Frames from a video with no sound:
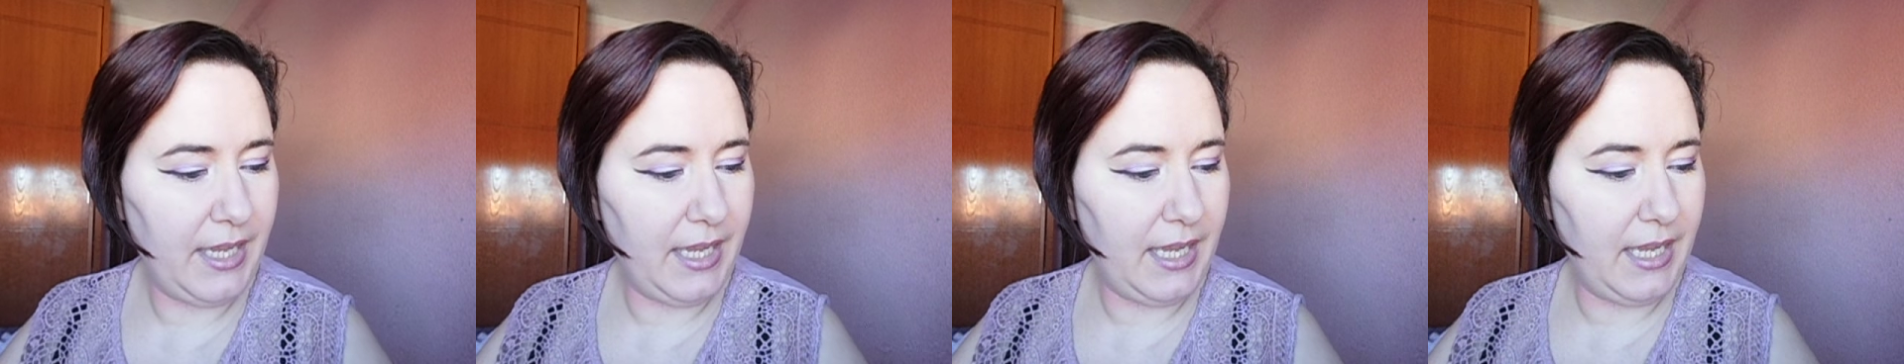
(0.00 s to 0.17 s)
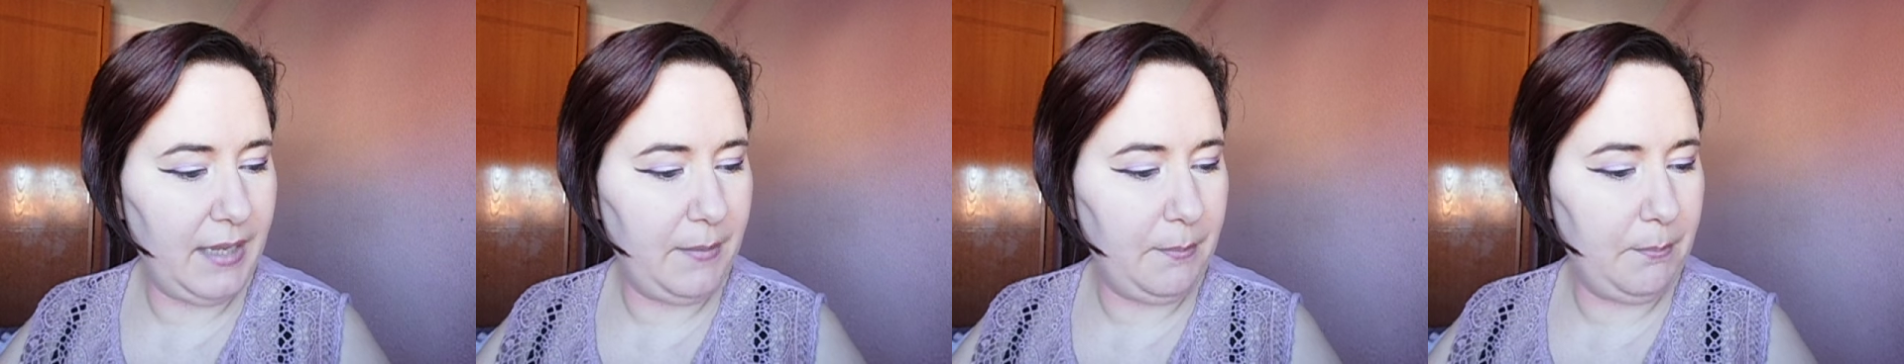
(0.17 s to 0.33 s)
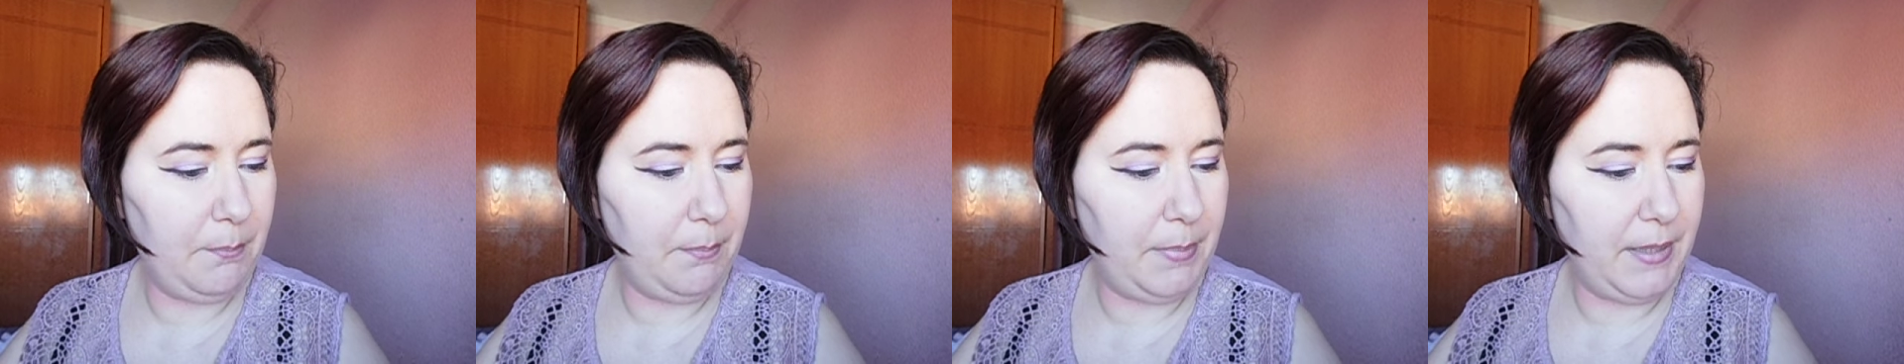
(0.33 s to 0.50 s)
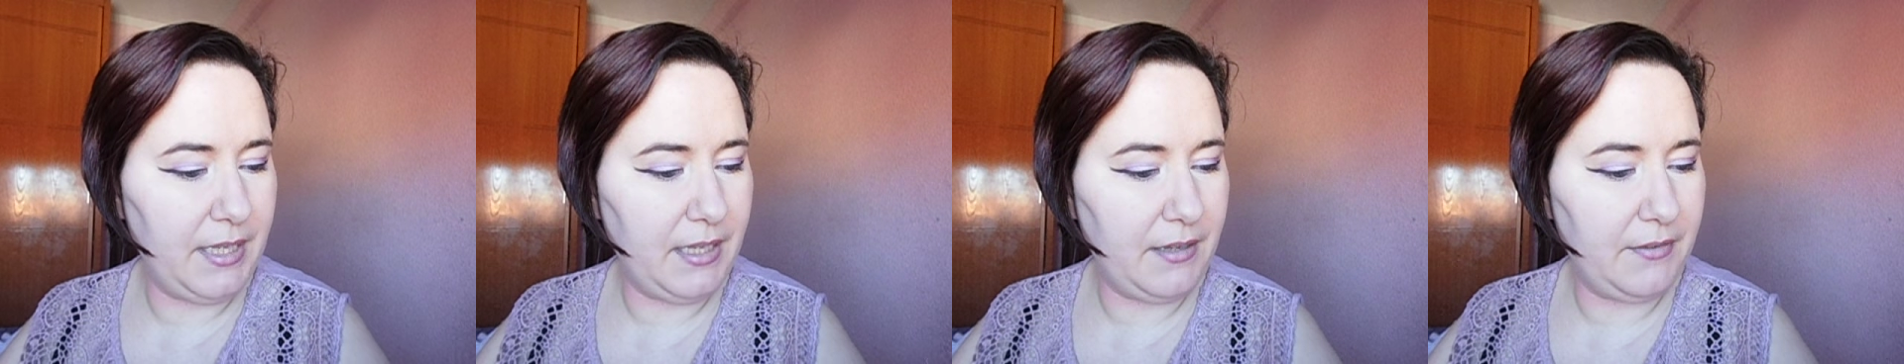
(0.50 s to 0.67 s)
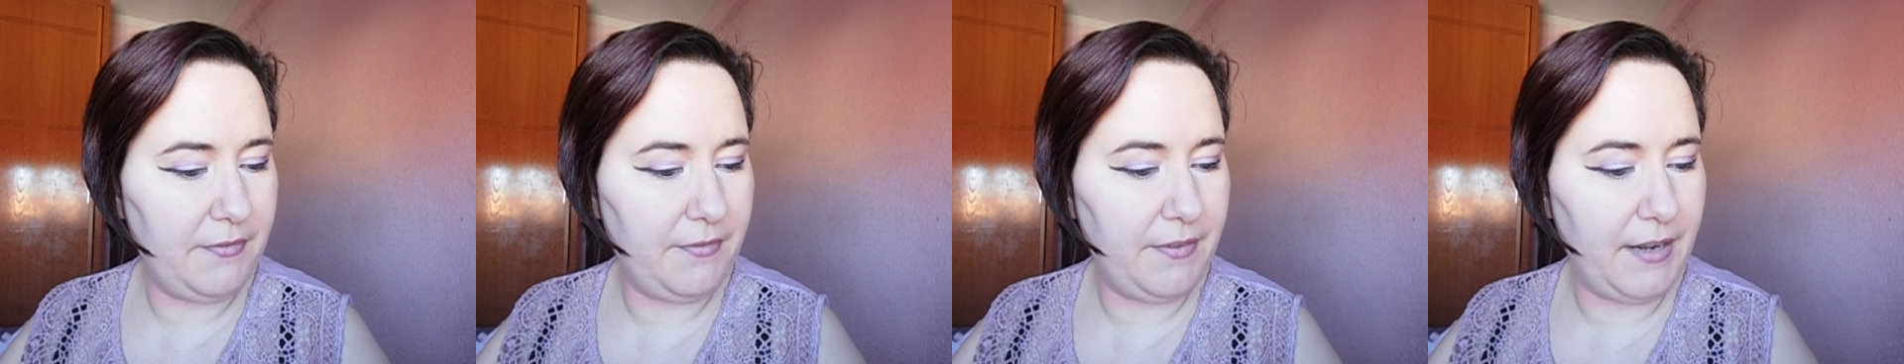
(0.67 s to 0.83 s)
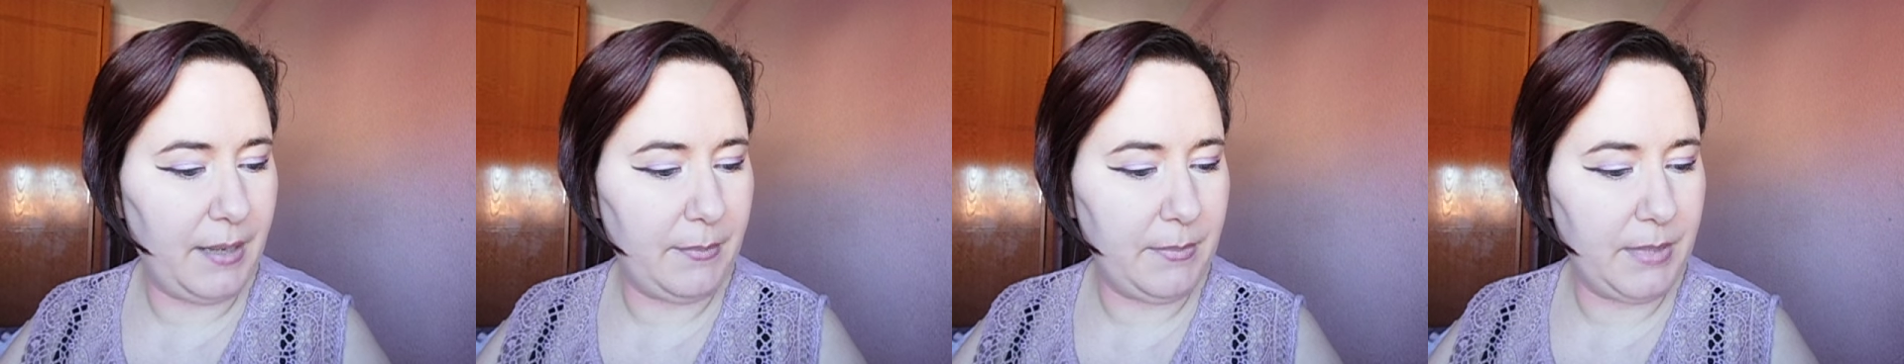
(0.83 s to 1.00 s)
en Pink
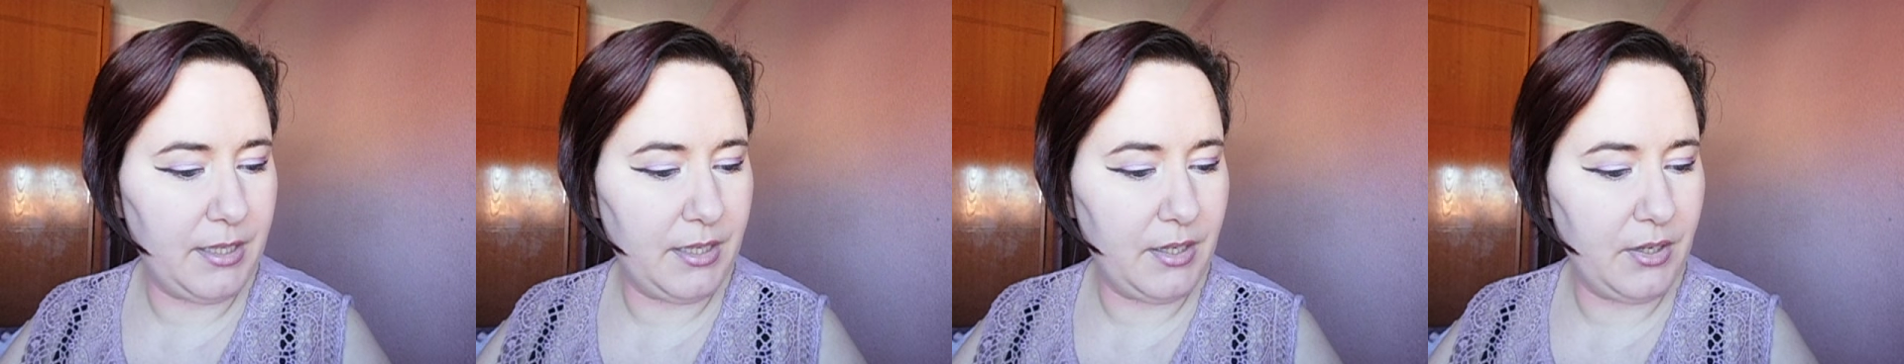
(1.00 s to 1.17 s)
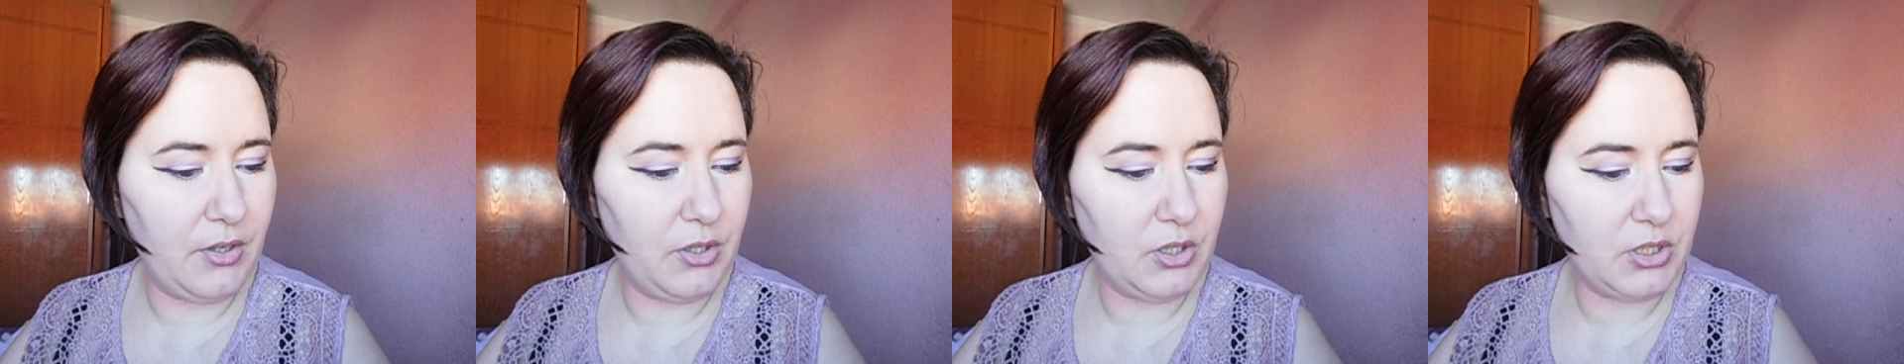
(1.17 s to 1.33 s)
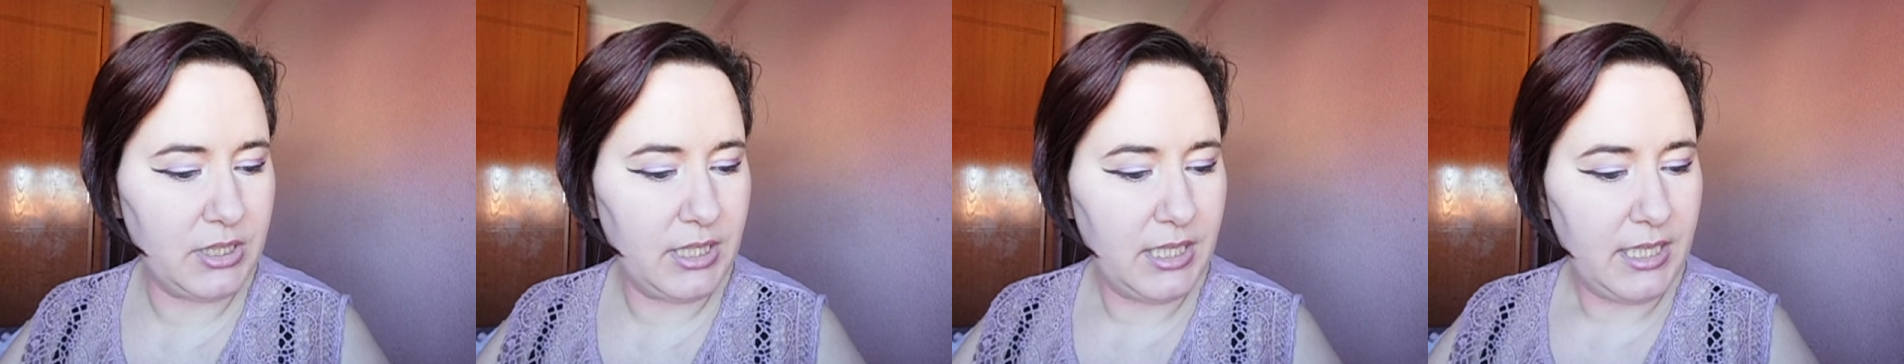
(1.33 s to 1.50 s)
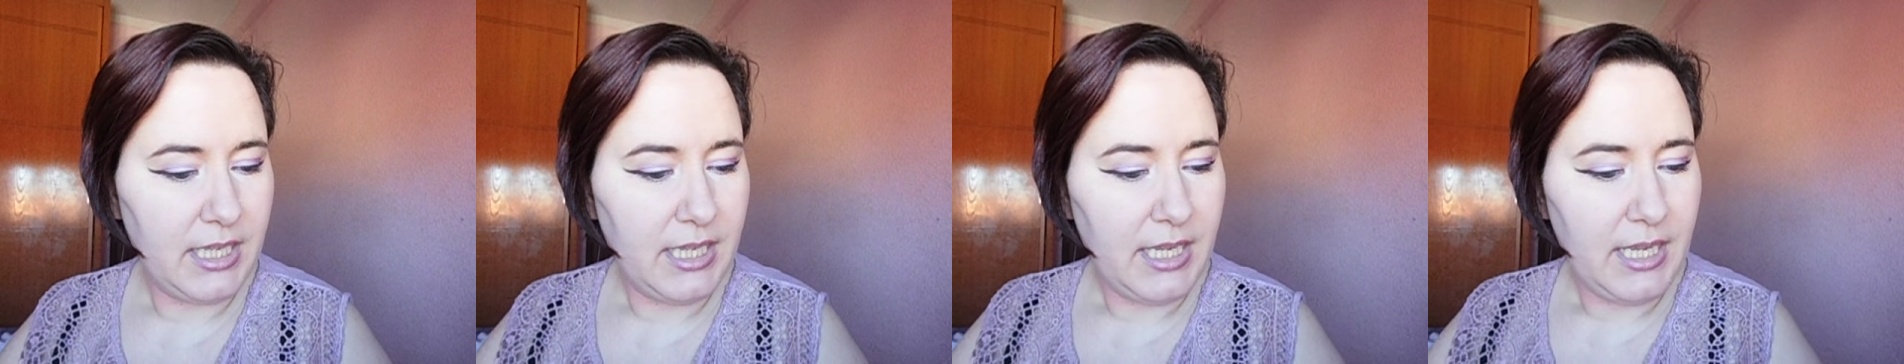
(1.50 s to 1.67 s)
Flamingos,